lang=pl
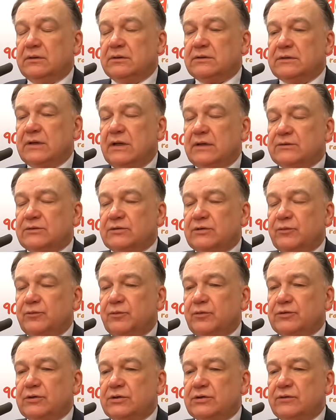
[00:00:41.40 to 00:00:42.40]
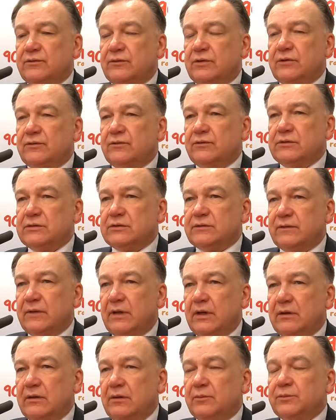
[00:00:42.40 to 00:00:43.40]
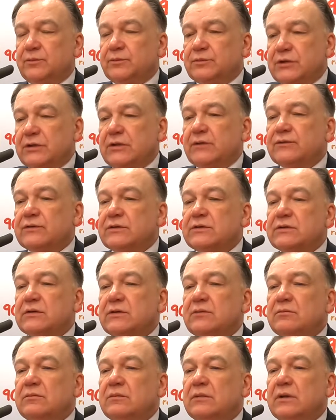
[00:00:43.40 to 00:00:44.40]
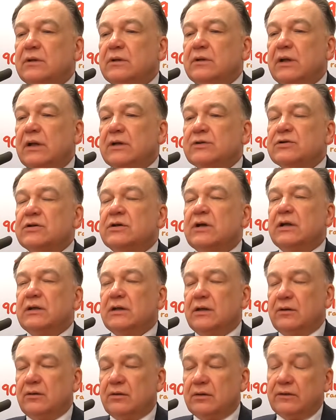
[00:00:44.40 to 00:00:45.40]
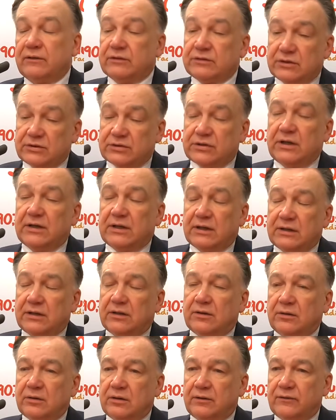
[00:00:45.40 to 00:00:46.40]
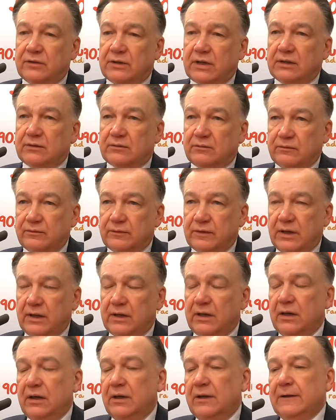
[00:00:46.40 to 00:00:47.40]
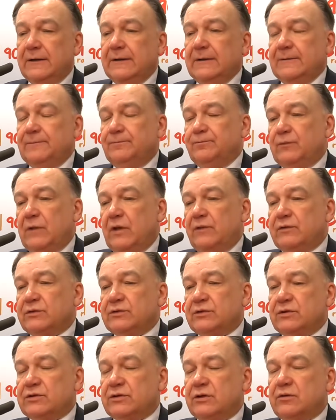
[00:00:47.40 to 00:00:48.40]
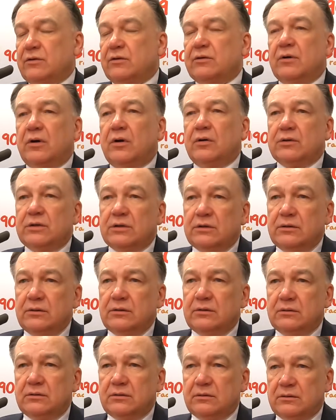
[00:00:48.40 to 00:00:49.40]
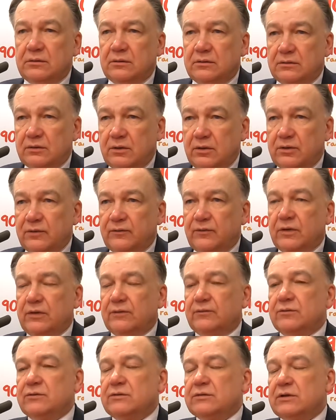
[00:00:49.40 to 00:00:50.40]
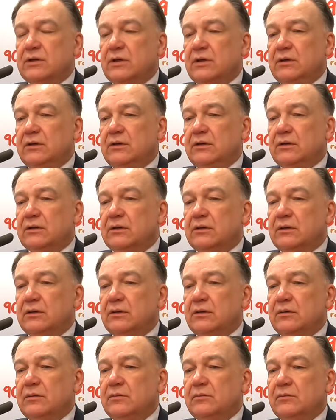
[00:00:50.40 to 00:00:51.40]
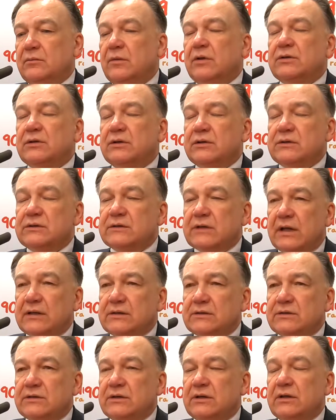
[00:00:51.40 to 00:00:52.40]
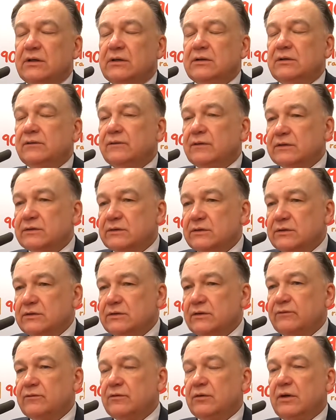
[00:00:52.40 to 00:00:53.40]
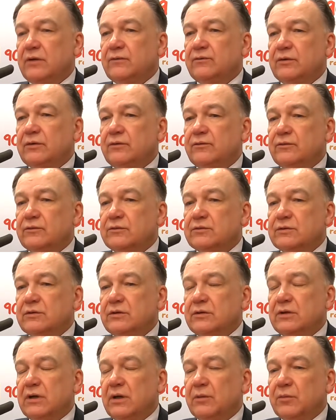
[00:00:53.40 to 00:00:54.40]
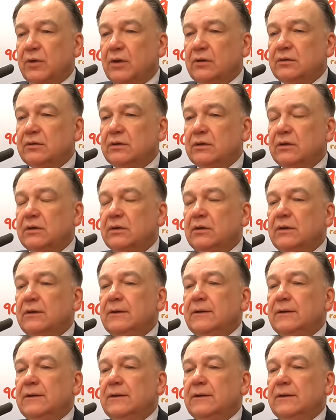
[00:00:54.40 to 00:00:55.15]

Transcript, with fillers: e, znalazły się w budżecie województwa, no przede wszystkim e, na trzy kategorie, właśnie cztery kategorie wydatków, tak? Najważniejsze to drogi, drogi wojewódzkie, ich modernizacje, inwestycje w drogach wojewódzkich, remonty.